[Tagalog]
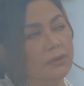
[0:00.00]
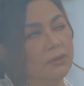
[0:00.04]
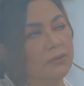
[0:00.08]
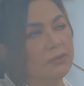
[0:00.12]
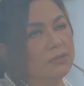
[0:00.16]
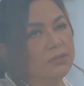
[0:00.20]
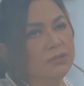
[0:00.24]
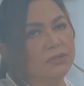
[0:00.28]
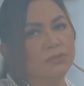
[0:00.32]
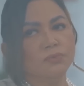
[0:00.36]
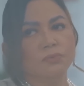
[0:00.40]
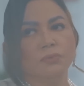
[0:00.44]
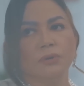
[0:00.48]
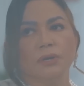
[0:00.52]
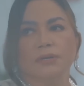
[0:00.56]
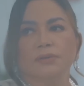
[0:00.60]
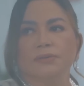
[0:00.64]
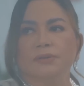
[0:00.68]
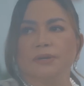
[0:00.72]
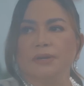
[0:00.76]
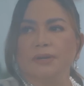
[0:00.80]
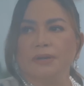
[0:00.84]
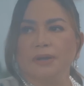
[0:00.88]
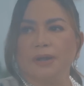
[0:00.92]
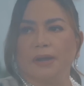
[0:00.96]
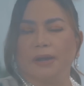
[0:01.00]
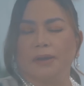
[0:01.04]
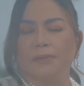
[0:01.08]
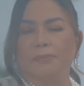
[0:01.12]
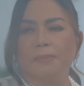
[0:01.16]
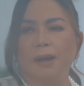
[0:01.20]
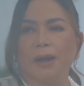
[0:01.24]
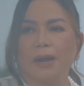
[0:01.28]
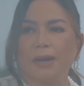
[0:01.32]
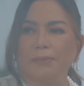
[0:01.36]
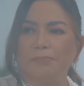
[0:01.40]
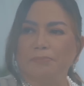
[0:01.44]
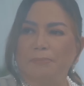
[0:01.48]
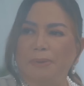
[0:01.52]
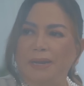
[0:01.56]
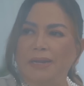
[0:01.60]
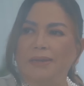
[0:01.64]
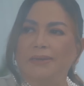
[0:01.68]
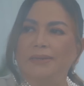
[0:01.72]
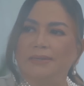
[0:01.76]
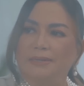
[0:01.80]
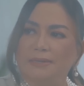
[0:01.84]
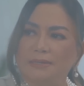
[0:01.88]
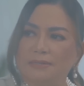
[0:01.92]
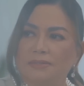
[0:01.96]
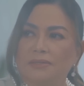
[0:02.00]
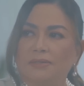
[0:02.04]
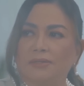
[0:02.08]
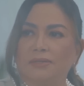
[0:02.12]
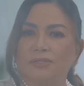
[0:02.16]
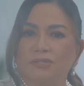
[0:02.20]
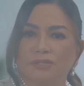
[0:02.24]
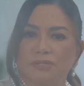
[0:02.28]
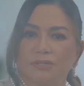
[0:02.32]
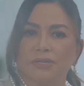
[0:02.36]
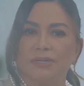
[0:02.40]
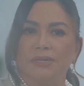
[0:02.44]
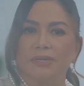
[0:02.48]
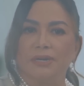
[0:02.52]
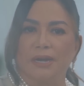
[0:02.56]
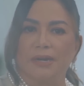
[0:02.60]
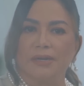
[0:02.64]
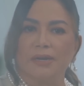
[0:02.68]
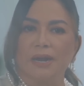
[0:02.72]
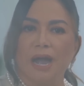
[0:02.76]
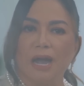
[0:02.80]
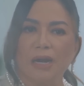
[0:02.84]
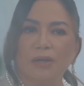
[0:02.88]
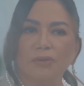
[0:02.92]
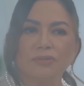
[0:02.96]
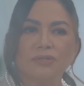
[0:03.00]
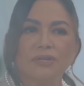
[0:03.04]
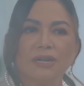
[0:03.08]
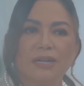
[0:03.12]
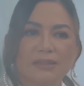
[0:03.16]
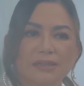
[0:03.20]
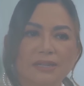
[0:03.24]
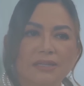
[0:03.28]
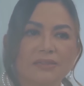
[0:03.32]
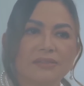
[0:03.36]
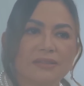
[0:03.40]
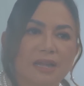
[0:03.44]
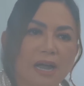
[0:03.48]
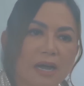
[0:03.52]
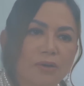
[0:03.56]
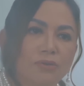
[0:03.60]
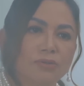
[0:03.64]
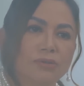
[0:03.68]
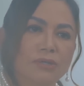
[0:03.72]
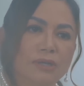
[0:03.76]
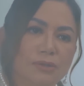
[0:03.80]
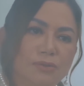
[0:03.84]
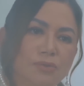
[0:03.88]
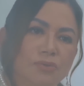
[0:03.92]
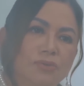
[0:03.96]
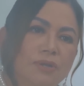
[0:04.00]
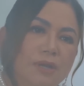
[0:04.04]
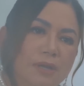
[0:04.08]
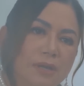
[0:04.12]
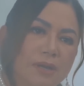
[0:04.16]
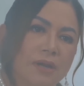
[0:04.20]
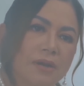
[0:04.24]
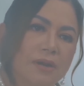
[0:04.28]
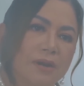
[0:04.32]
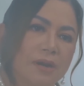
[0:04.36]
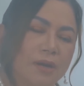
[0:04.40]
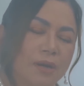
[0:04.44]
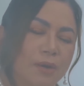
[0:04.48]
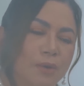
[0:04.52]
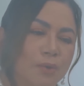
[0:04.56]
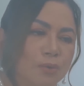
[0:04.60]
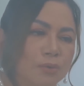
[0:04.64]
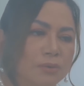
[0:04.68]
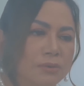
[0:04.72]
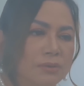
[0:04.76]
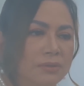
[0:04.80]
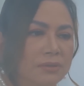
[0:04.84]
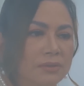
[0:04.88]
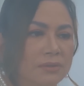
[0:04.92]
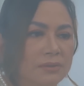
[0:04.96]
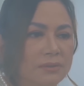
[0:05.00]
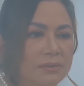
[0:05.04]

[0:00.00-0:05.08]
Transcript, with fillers: And I was just wondering nga eh, bakit ba yung Eastridge na yan, halos lahat ng tao dito nire-recruit?